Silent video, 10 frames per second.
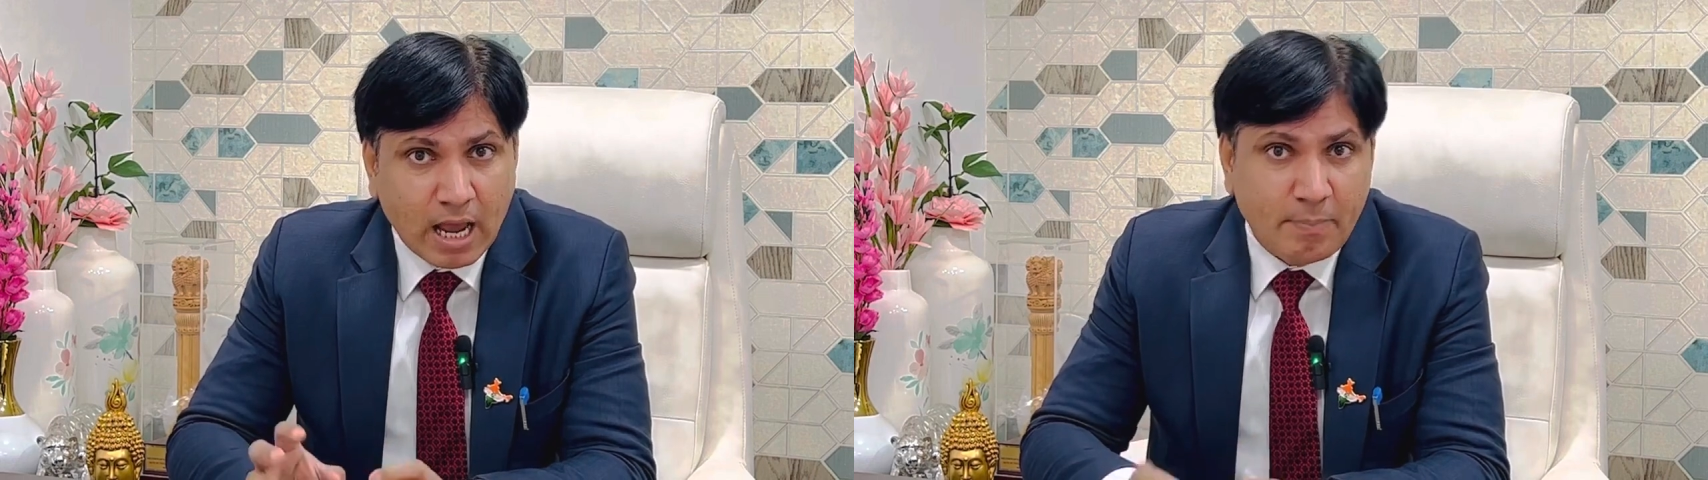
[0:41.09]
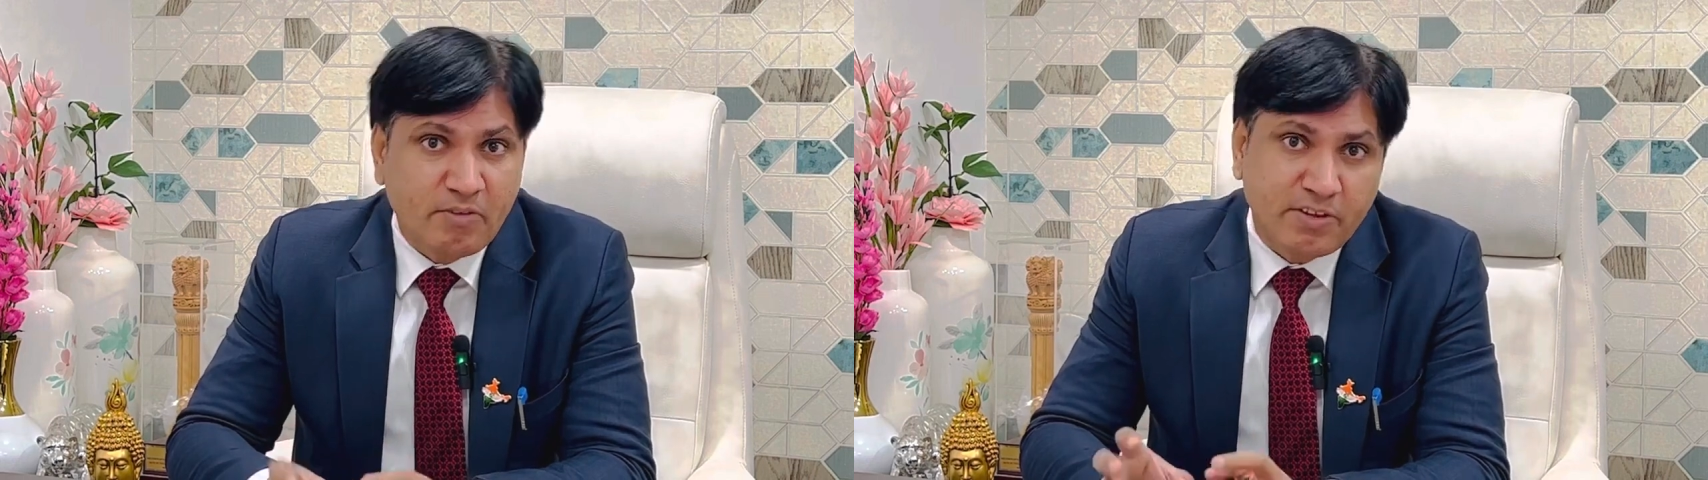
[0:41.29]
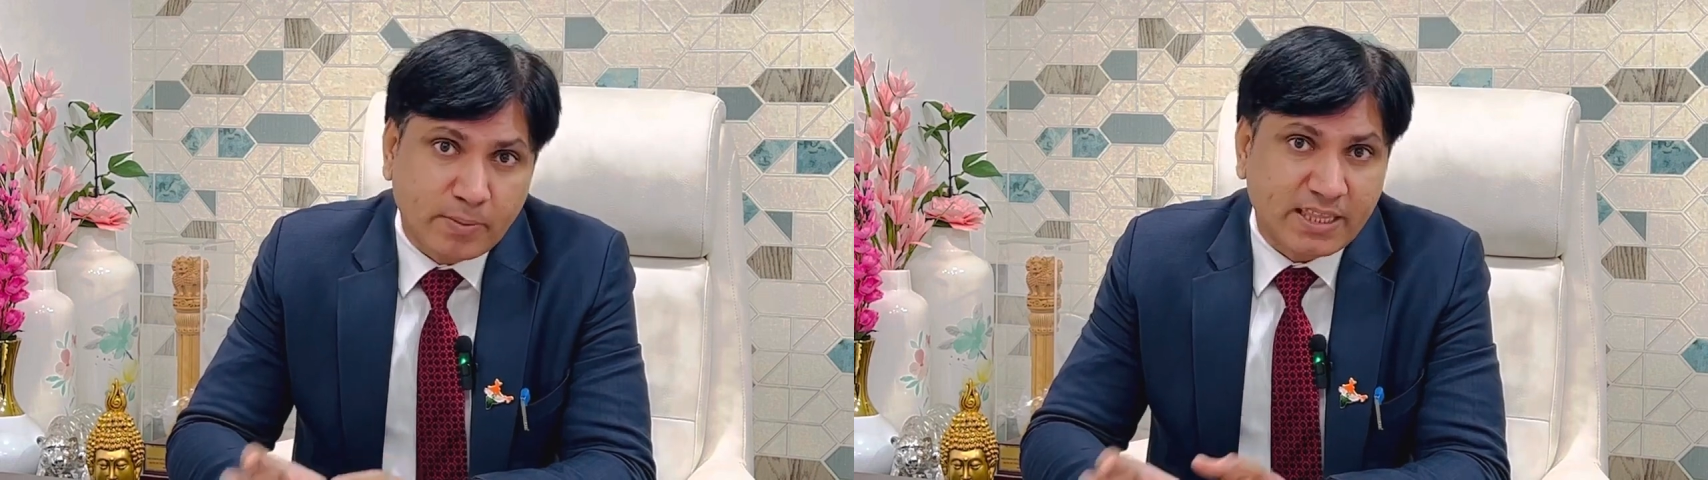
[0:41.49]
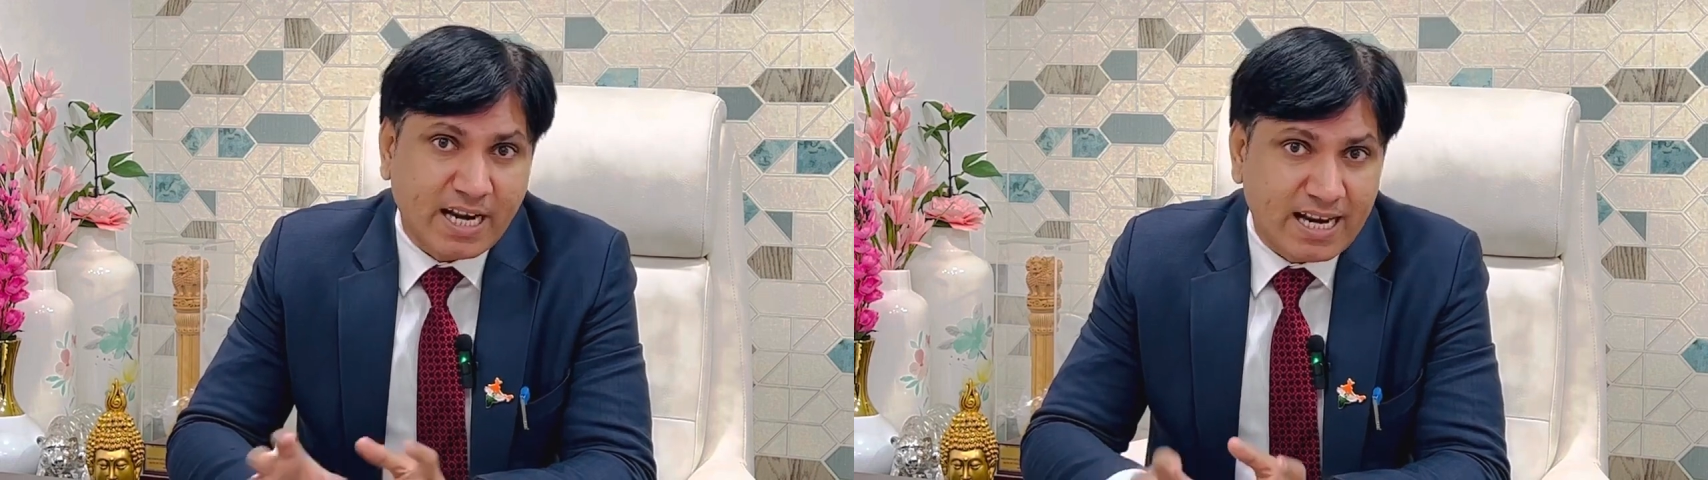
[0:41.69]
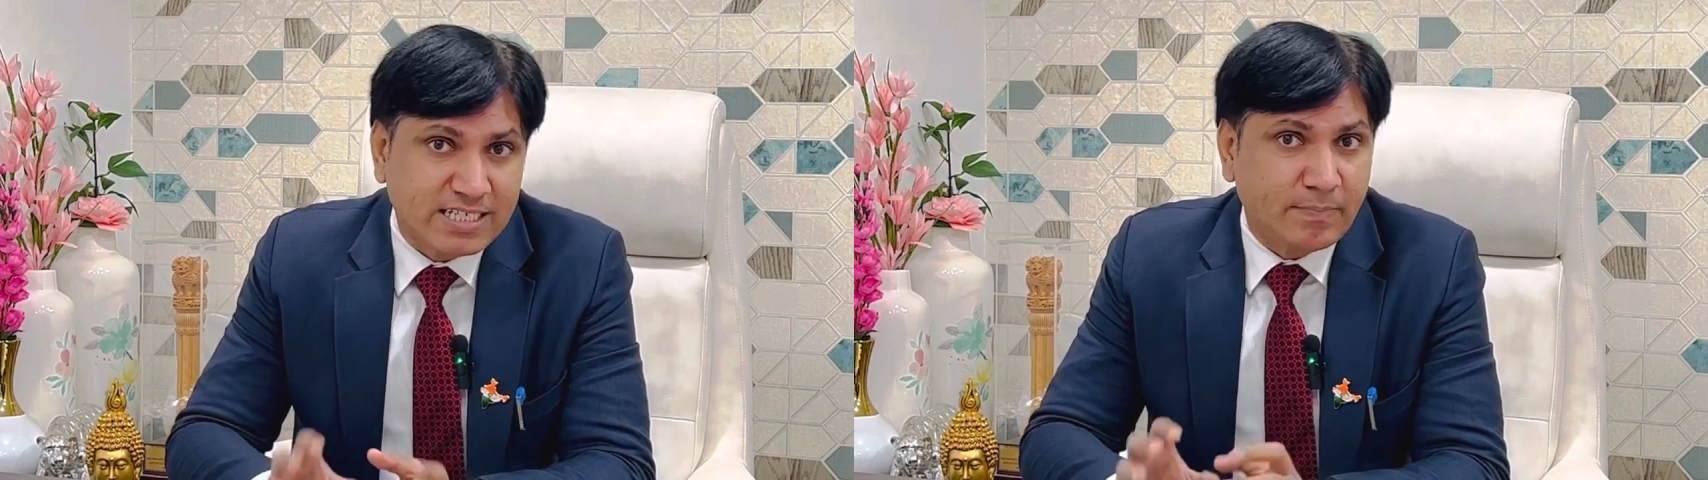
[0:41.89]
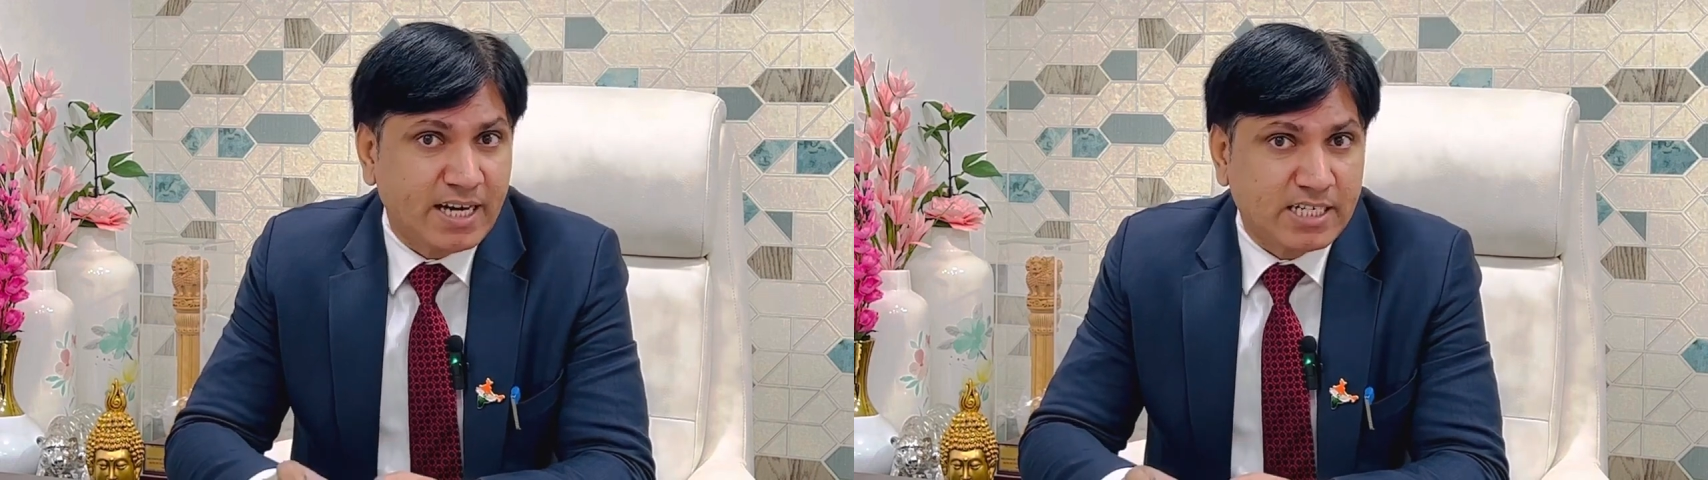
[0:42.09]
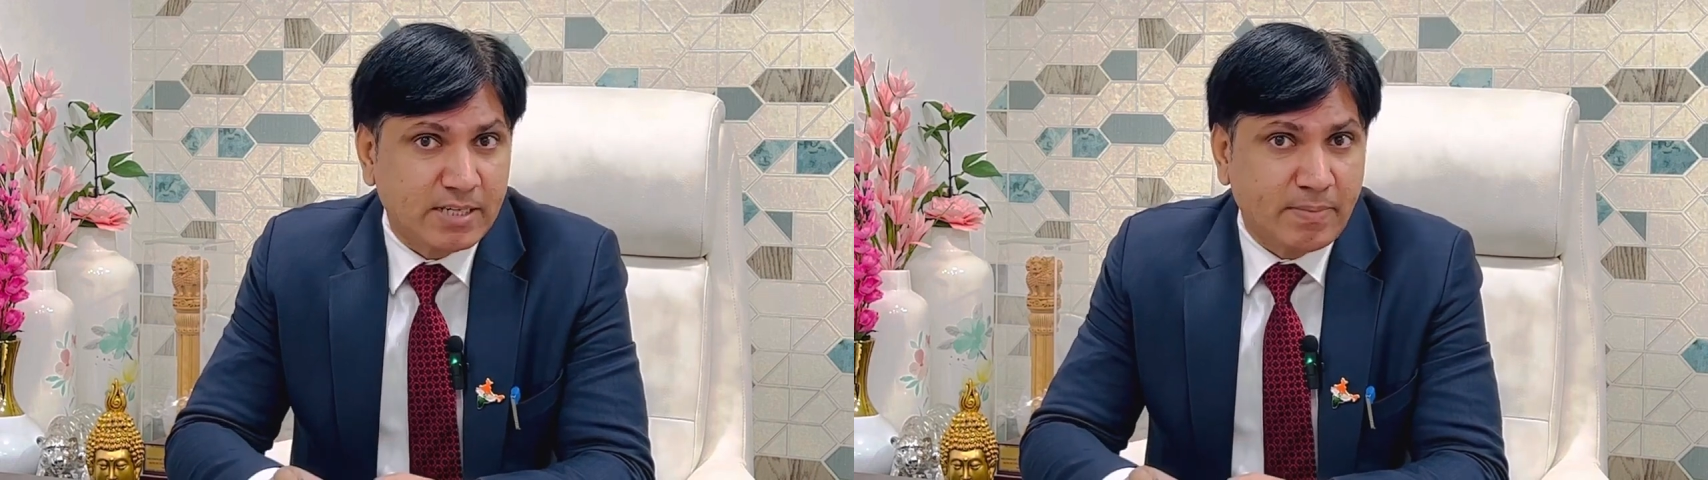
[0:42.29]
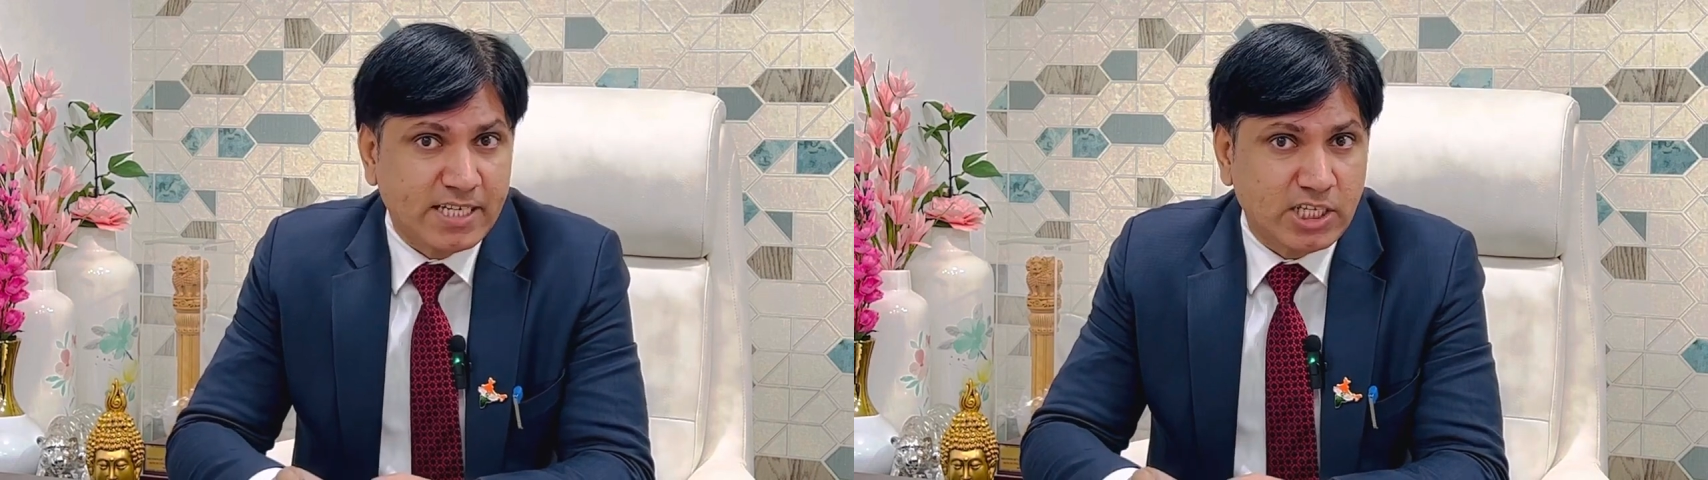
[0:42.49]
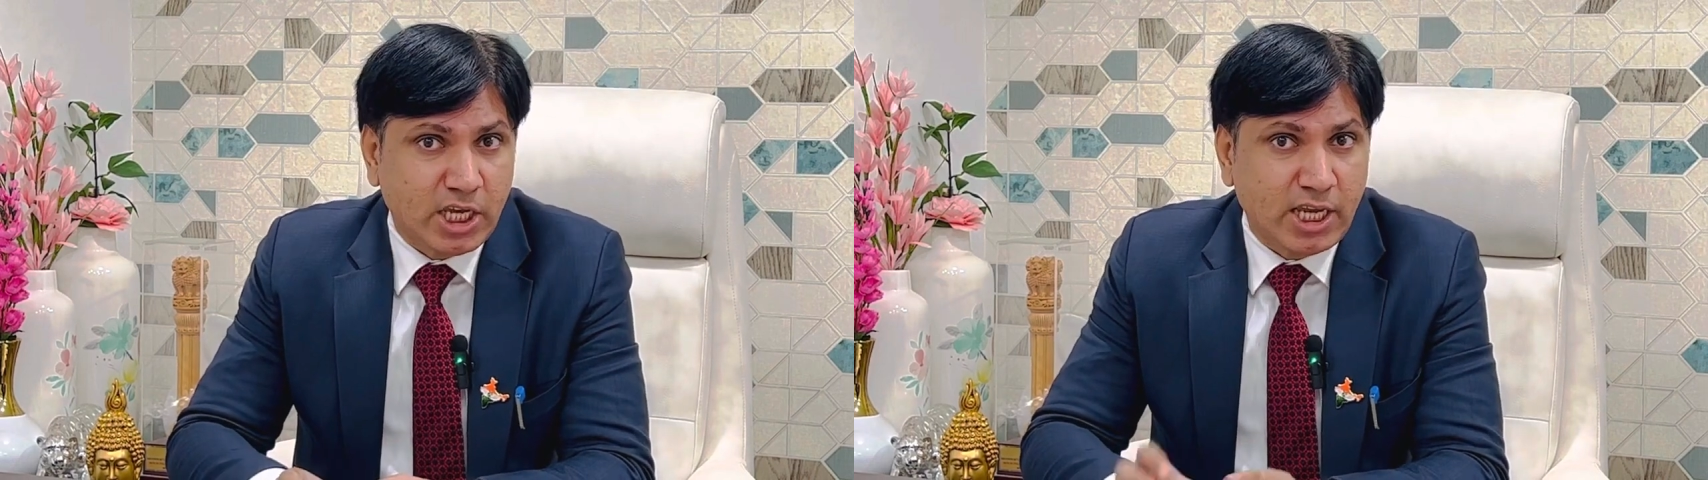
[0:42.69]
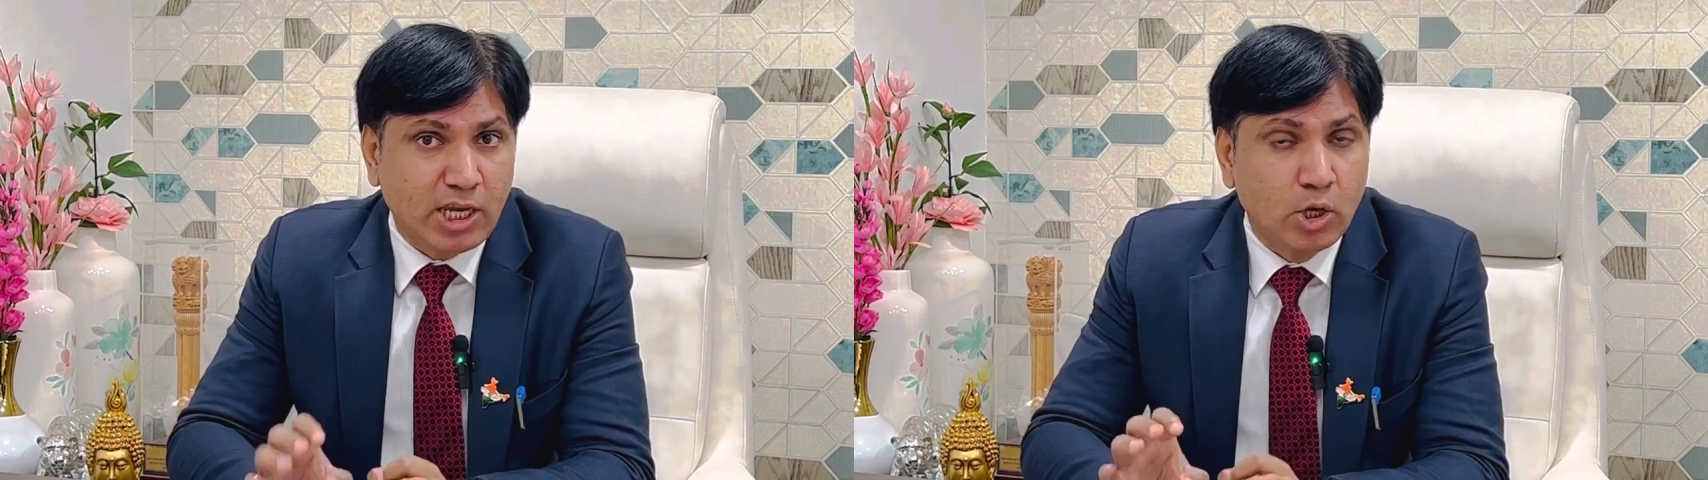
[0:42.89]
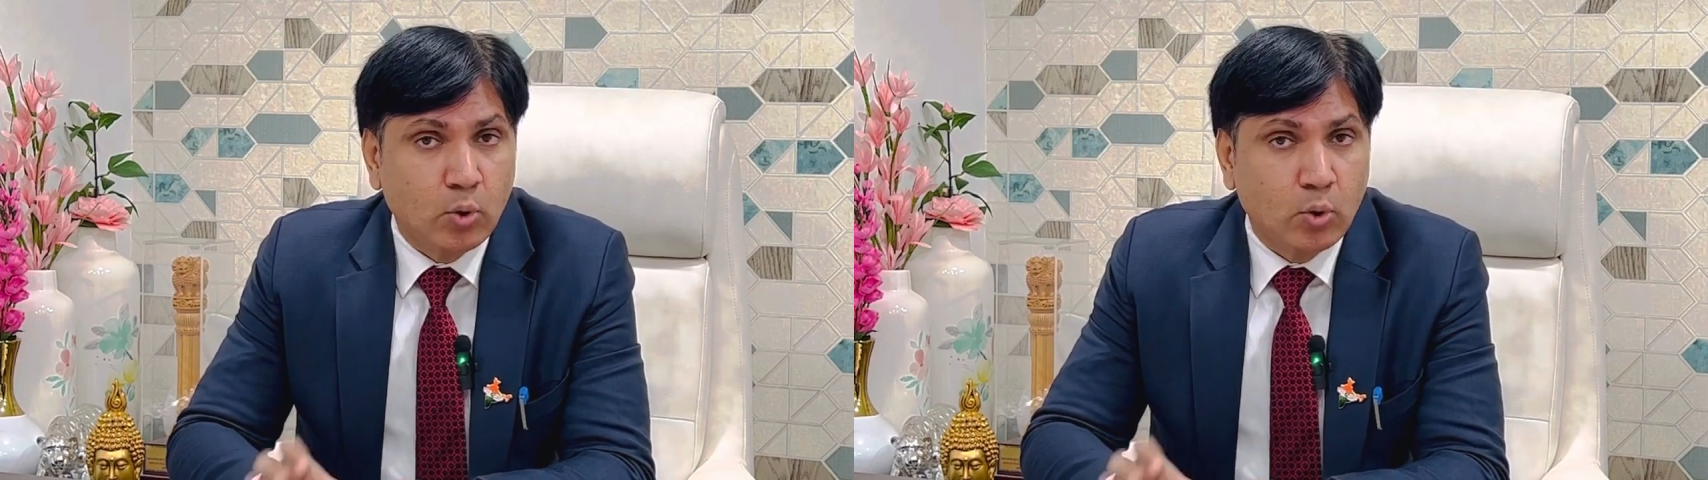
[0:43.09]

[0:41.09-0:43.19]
अभी वित्त मंत्रालय जब मैंने टीम भेजी थी